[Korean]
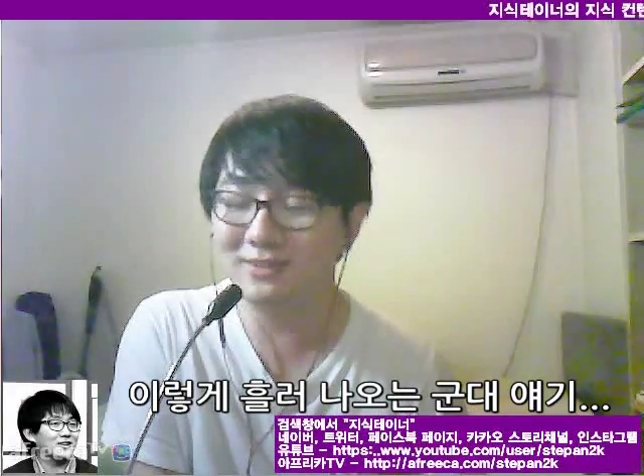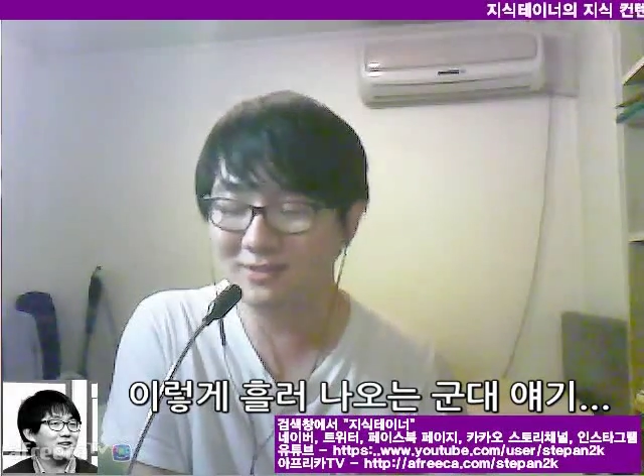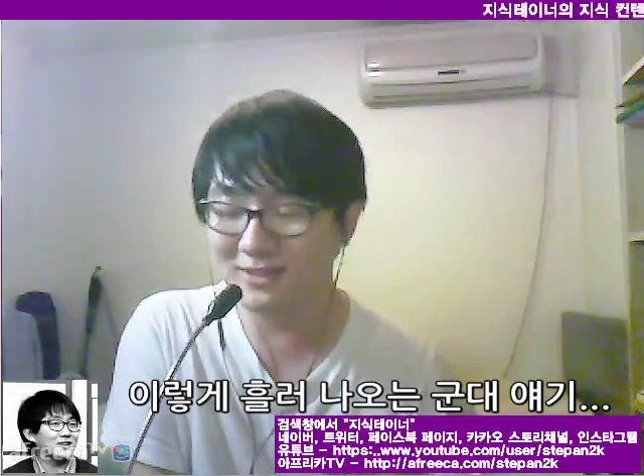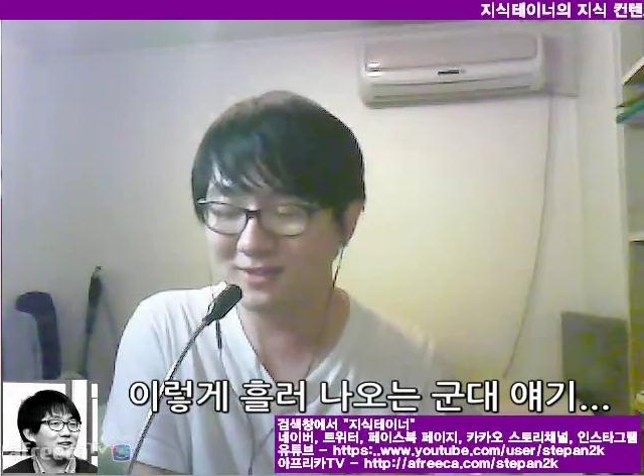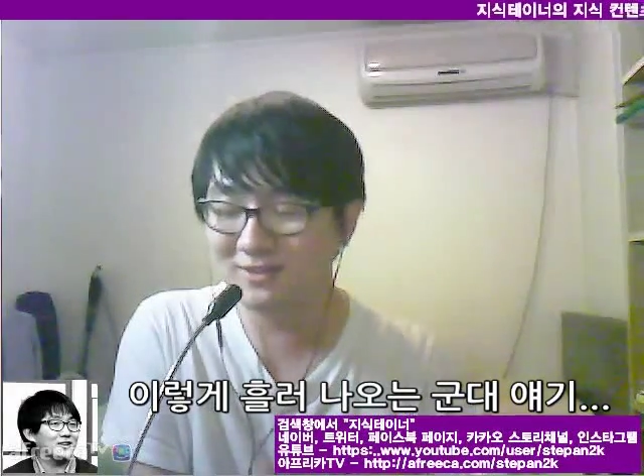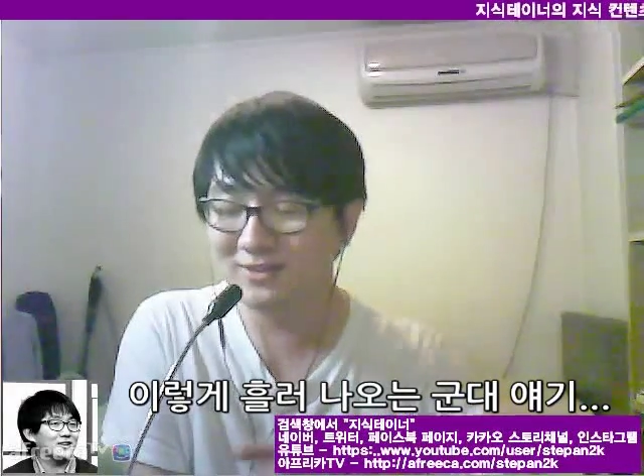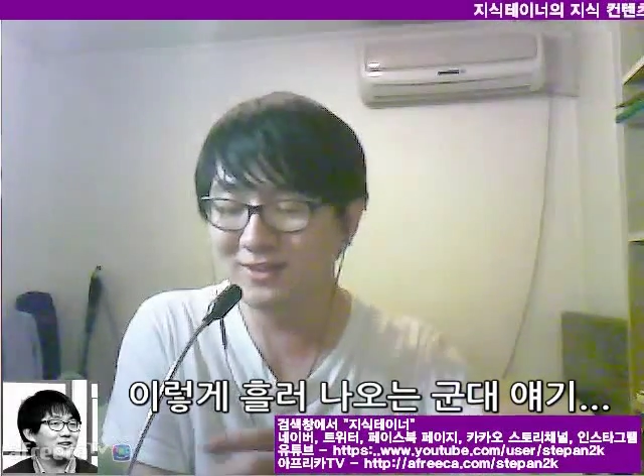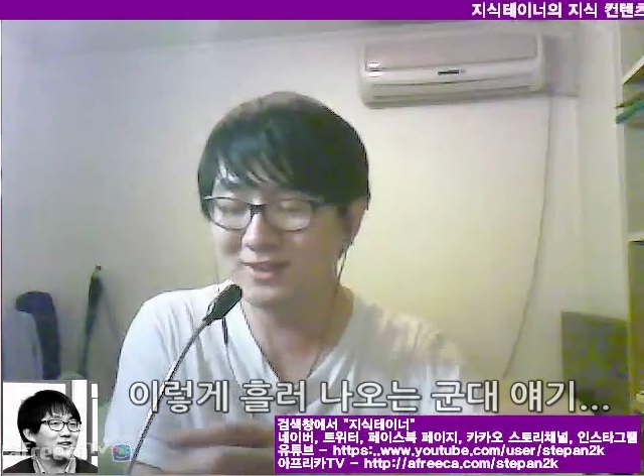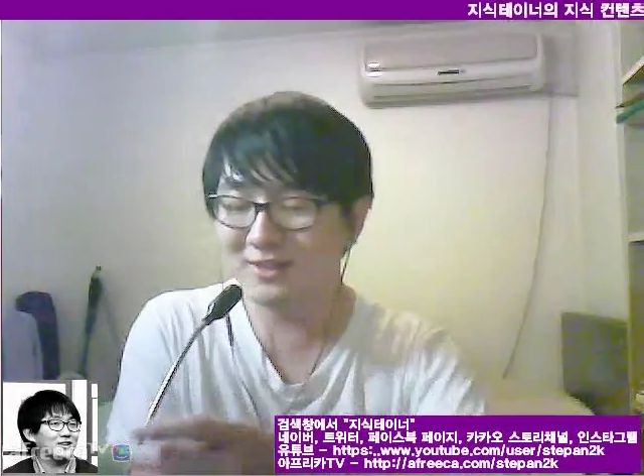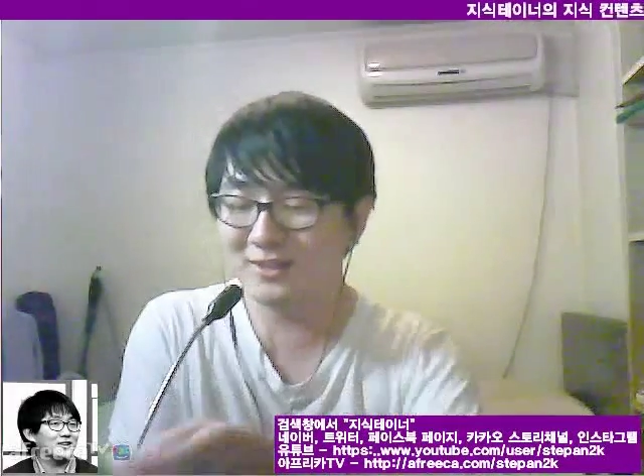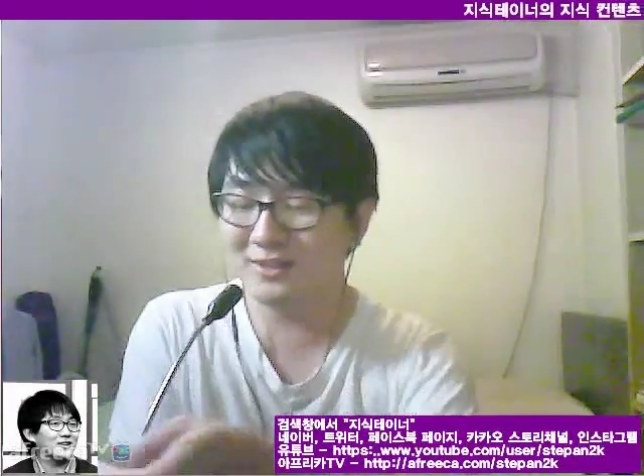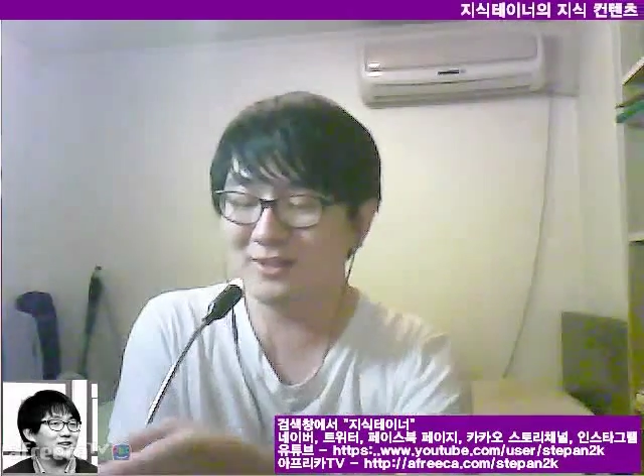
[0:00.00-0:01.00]
그래서
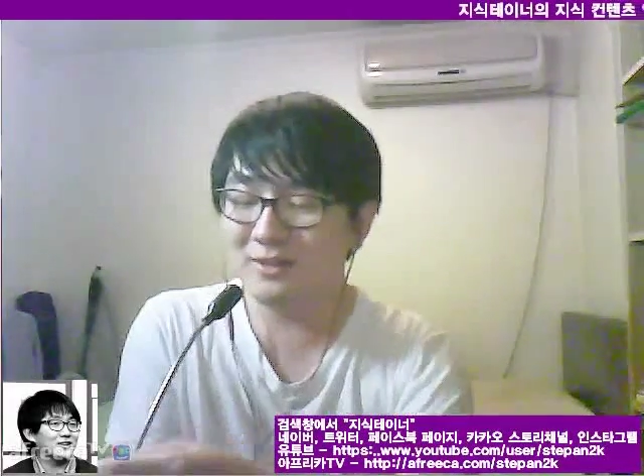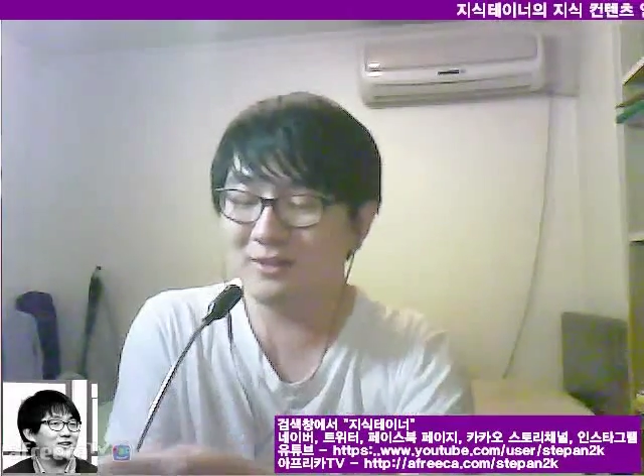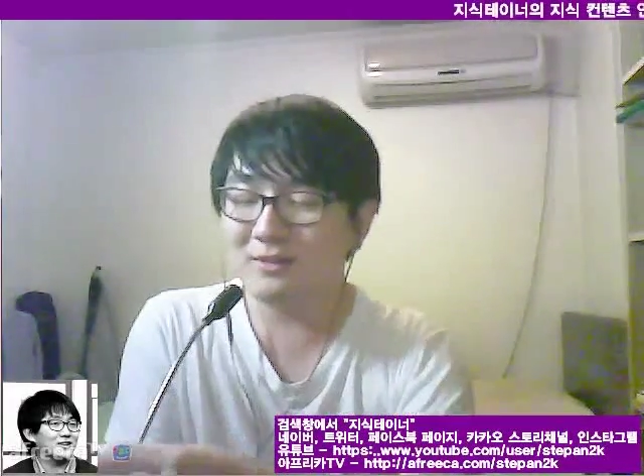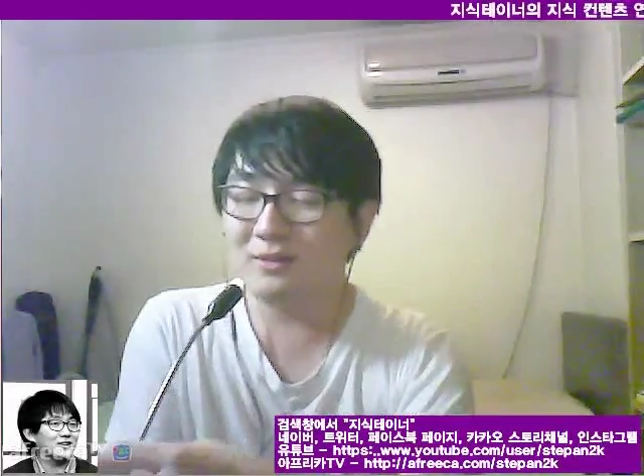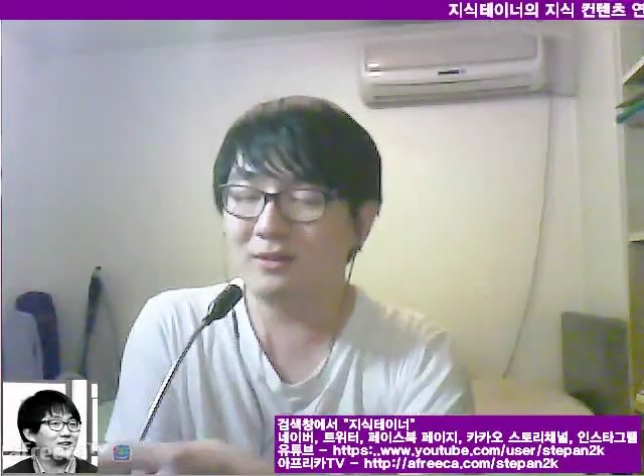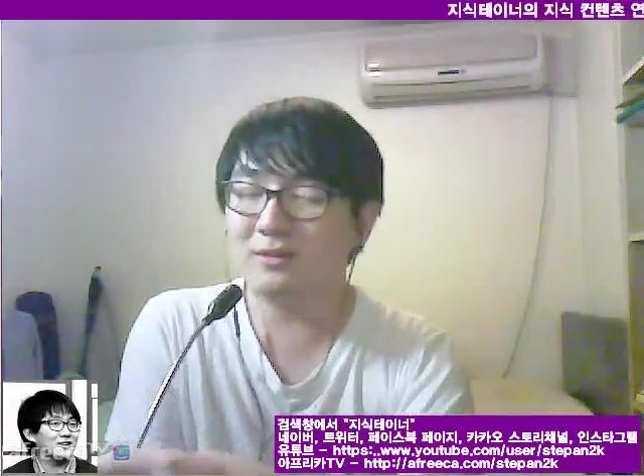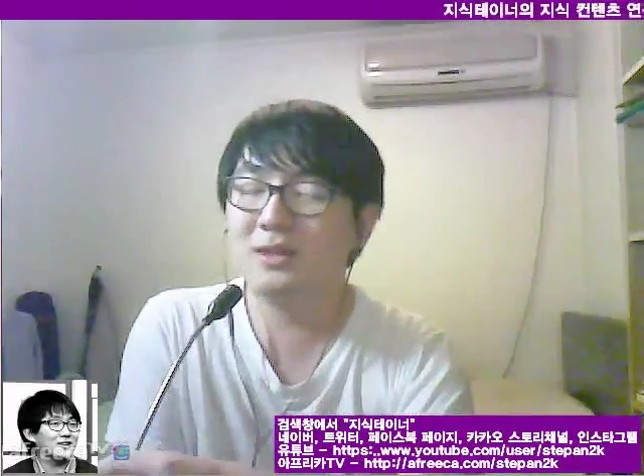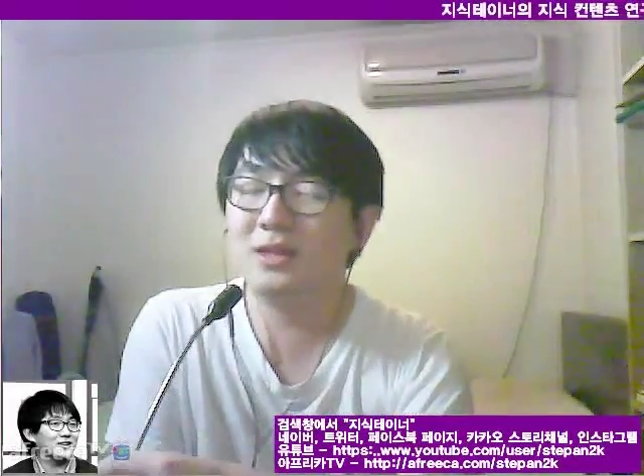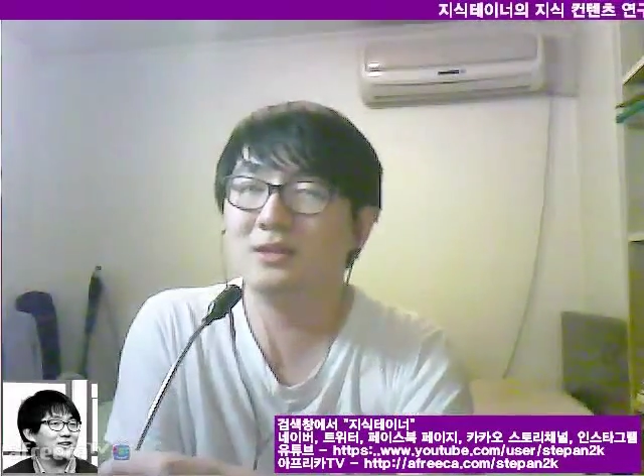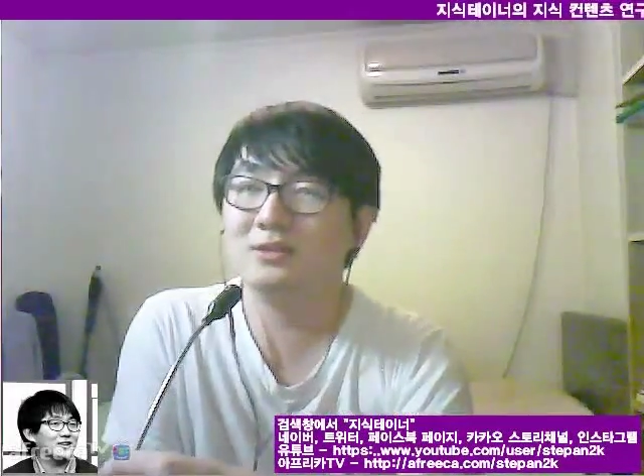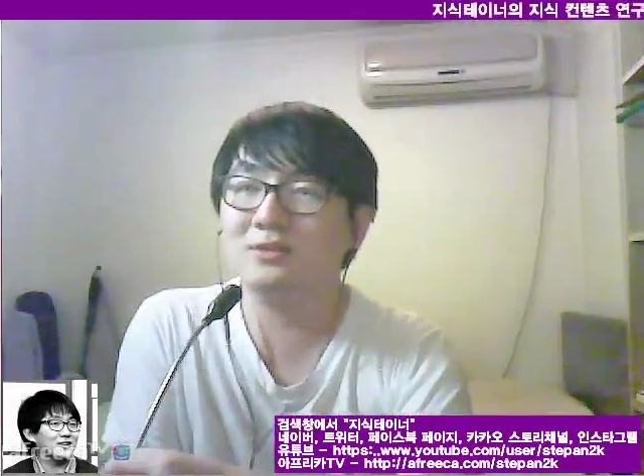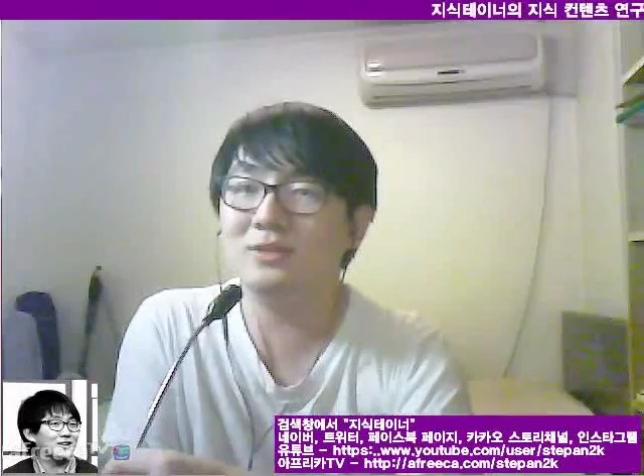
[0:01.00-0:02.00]
그때
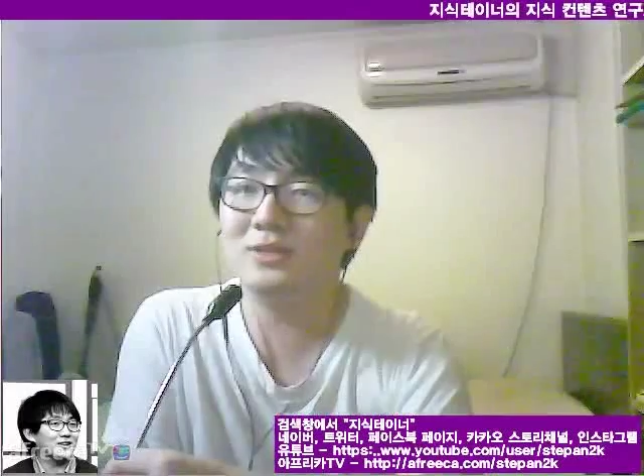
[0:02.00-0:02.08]
저는